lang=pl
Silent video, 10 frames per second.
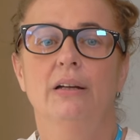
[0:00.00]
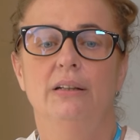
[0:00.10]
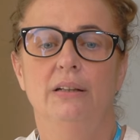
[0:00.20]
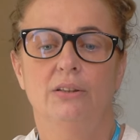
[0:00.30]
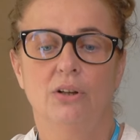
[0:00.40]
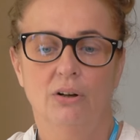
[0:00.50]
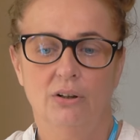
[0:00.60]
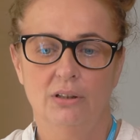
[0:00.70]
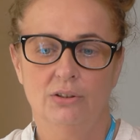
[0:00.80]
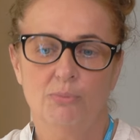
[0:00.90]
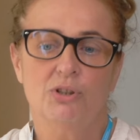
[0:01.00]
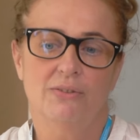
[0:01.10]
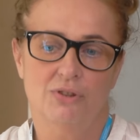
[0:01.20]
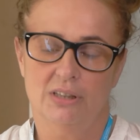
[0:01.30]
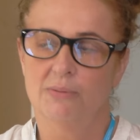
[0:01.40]
I to, to
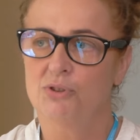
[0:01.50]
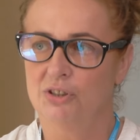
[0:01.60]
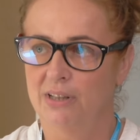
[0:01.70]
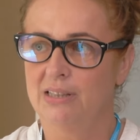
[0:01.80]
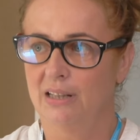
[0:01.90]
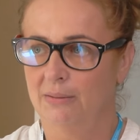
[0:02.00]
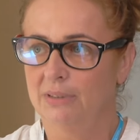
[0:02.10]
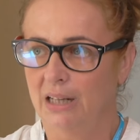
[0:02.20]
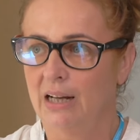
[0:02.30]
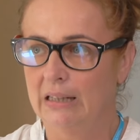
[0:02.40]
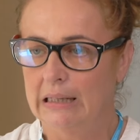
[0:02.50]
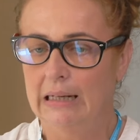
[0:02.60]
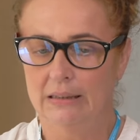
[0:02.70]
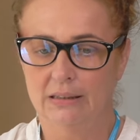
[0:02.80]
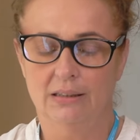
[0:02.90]
przede wszystkim przyświeca nam taka
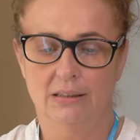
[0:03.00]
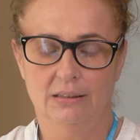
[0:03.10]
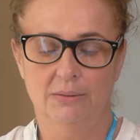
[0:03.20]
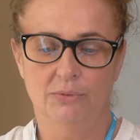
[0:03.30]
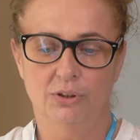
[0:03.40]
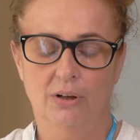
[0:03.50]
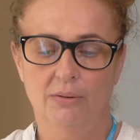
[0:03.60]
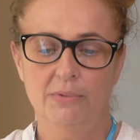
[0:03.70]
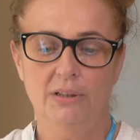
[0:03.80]
idea tych, tym dniom.